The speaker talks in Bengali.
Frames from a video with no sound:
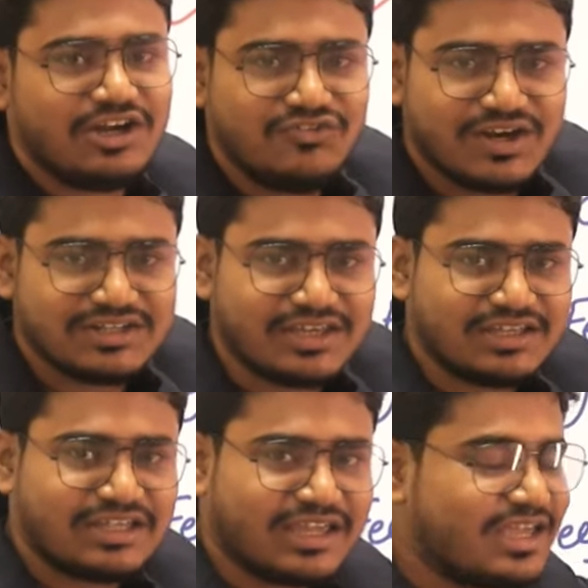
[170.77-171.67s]
সার্টিফিকেট
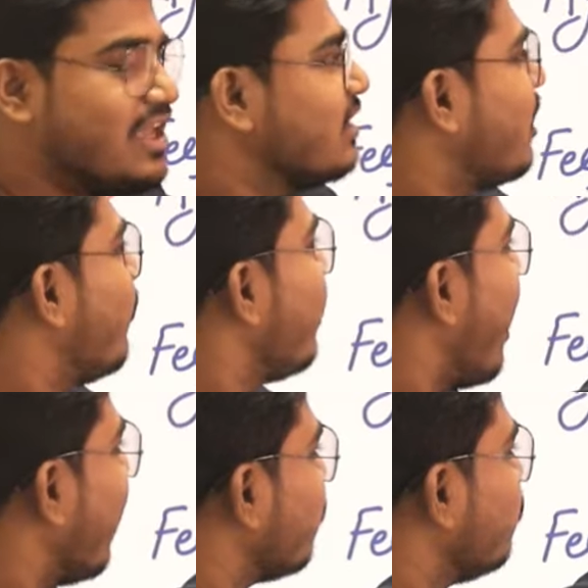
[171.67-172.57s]
থেকে থাকে তাহলে
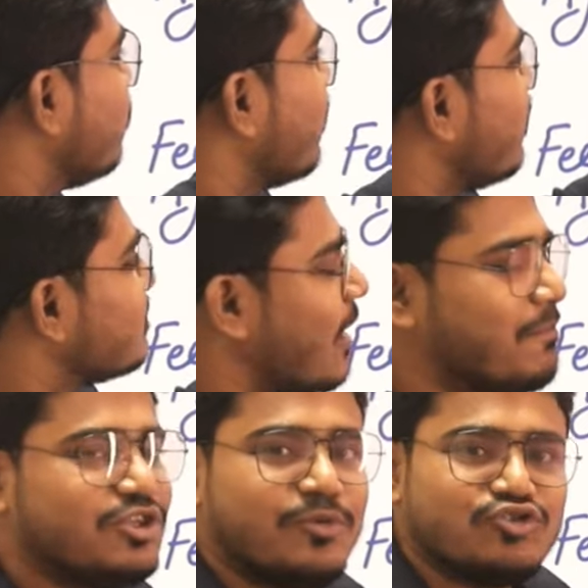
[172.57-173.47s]
আঠেরো থেকে
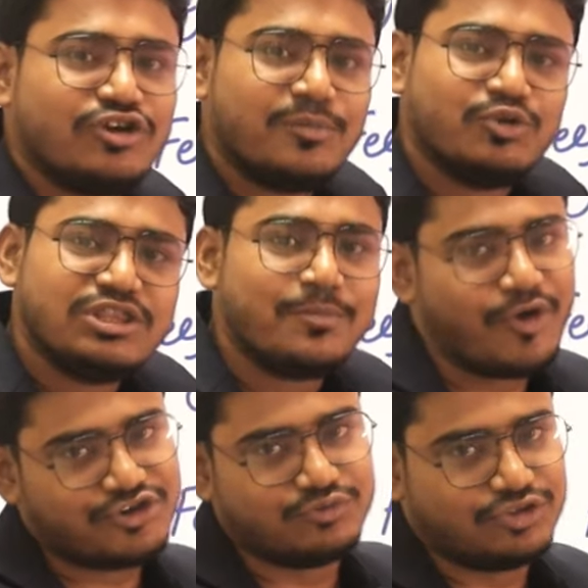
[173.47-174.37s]
ছাব্বিশ বছরের মধ্যে
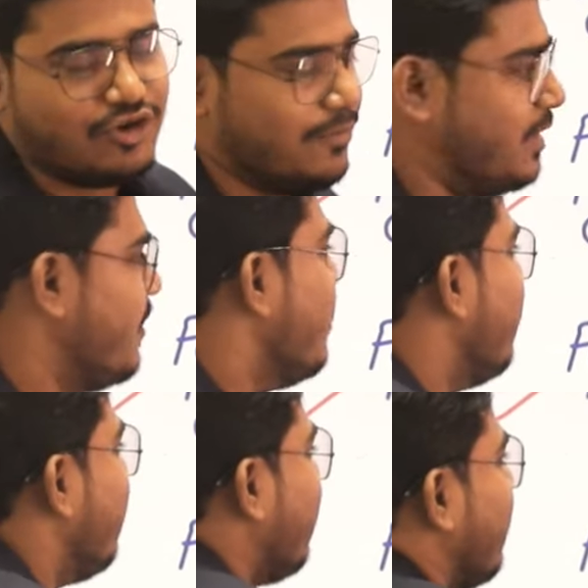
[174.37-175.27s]
বয়স হতে হবে
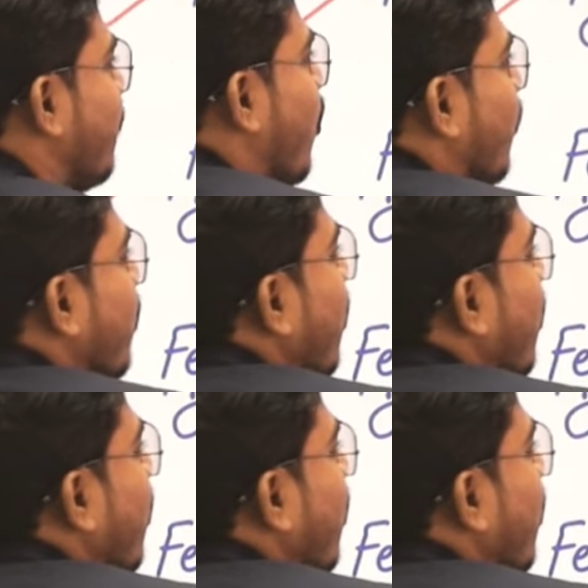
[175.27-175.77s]
এবং